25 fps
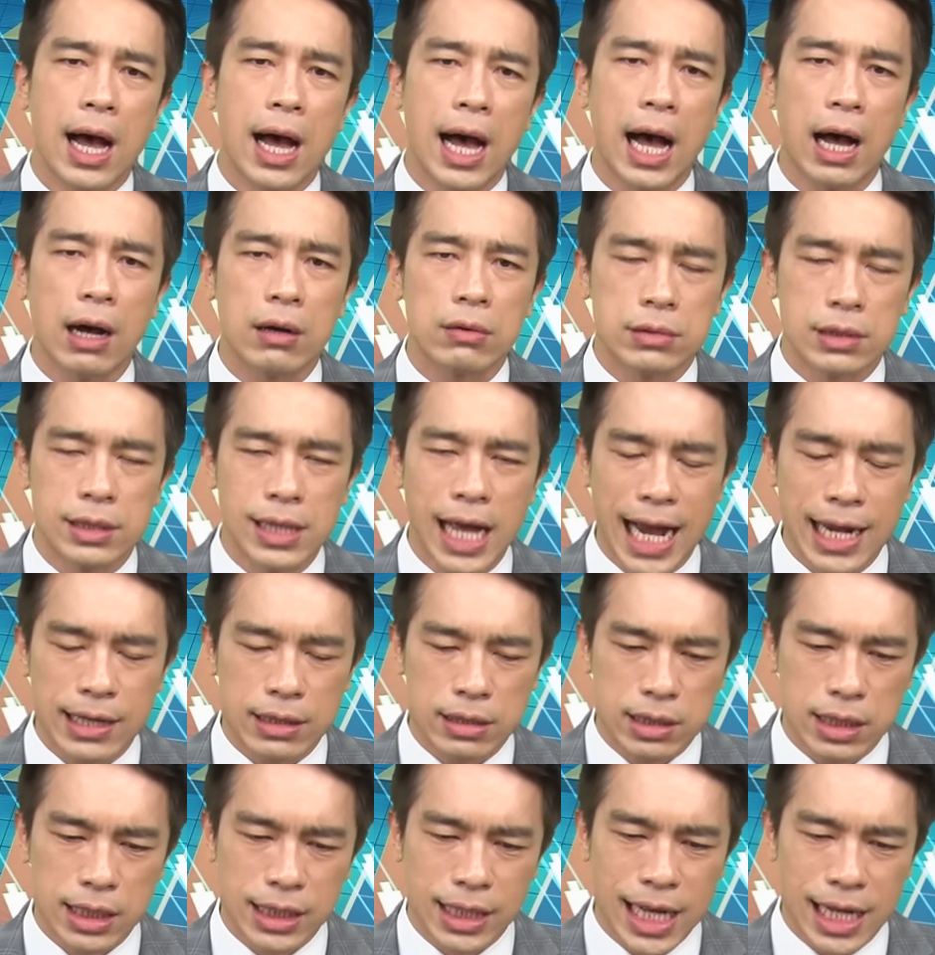好，来
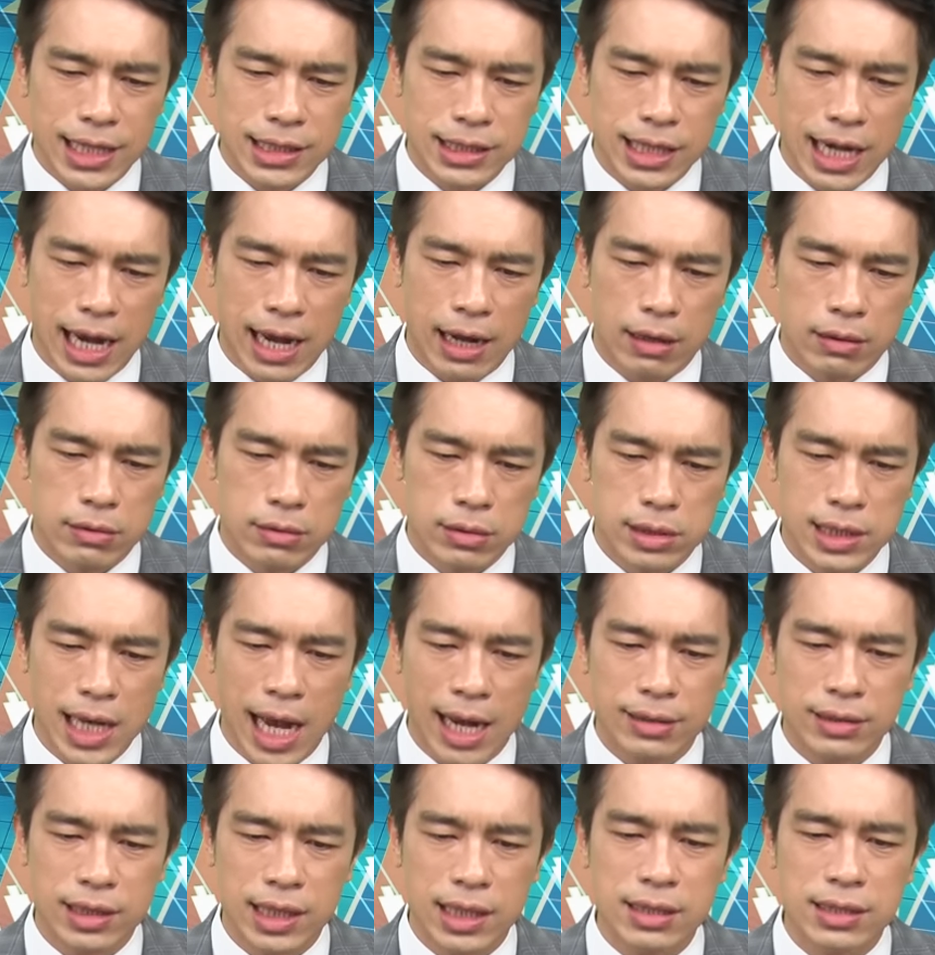你看一下
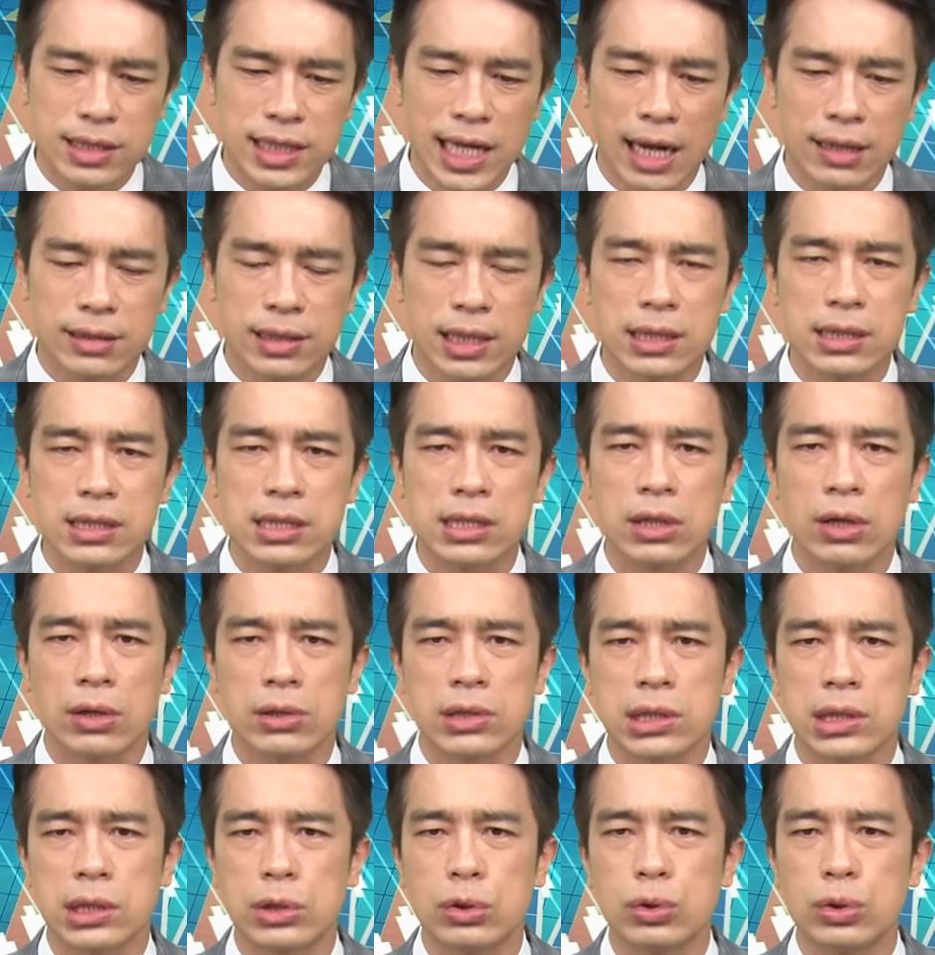涨停涨停之
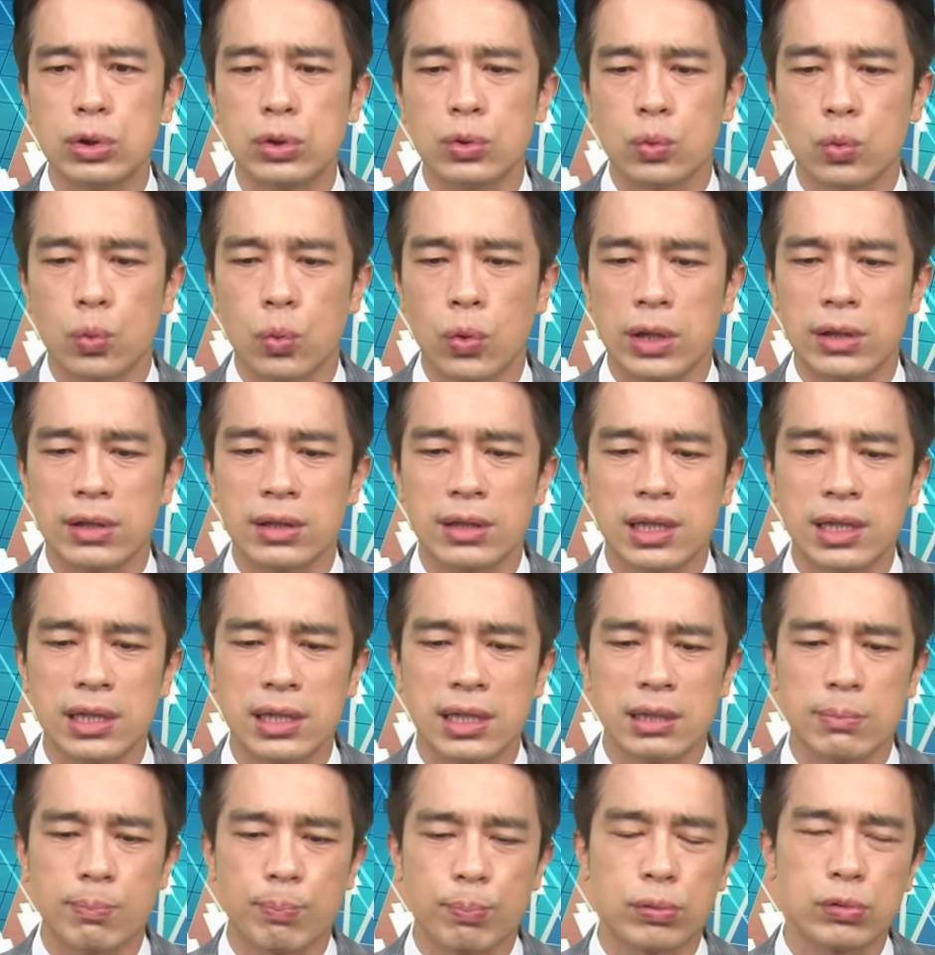后持续稳定
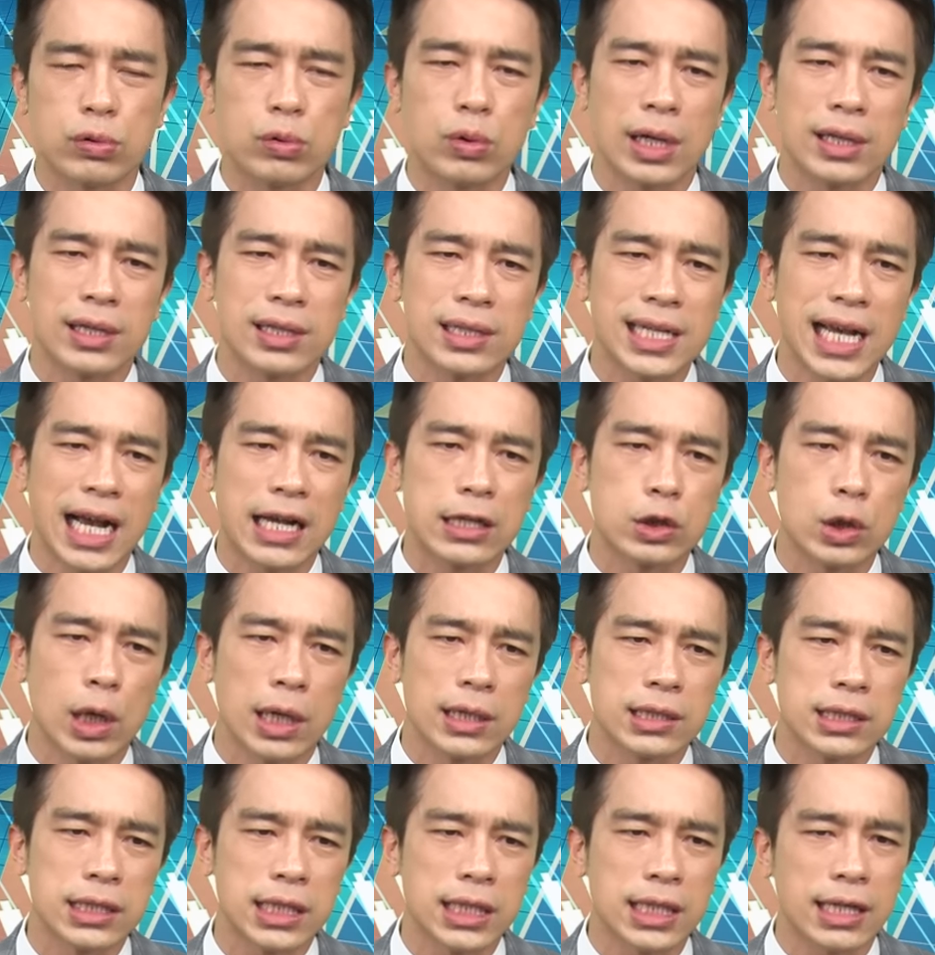的不断再
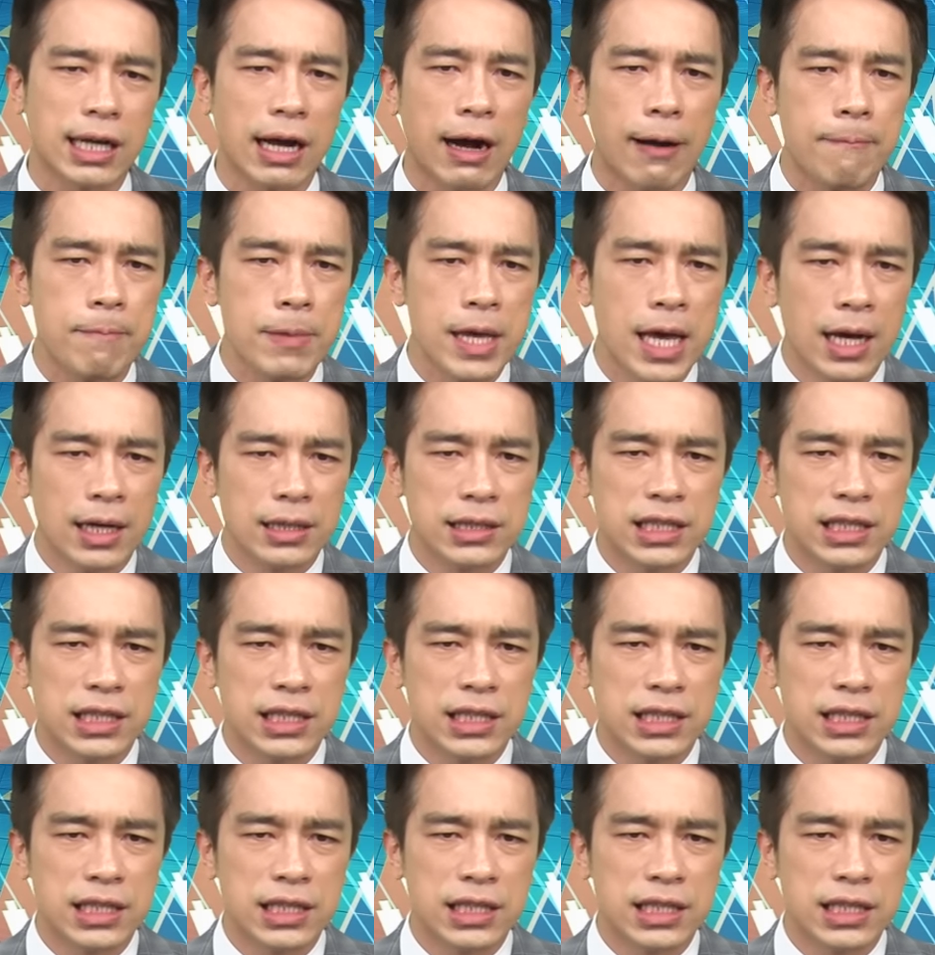创新高。